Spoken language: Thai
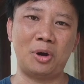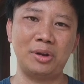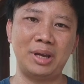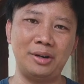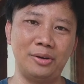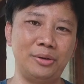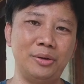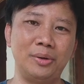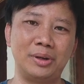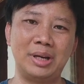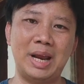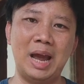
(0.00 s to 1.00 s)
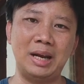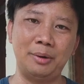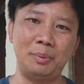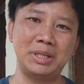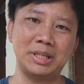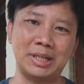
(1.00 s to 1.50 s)
พ็อกเก็ต โดดๆก็ได้หรือ
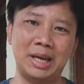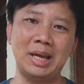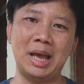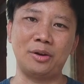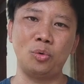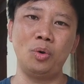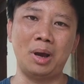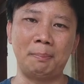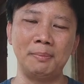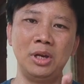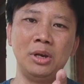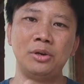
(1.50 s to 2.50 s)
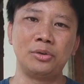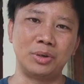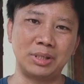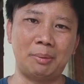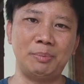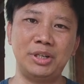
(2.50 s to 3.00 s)
ว่าจะใช้งานคู่กับโทร
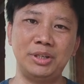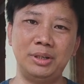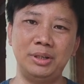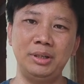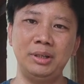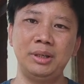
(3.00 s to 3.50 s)
ศัพท์มือถือ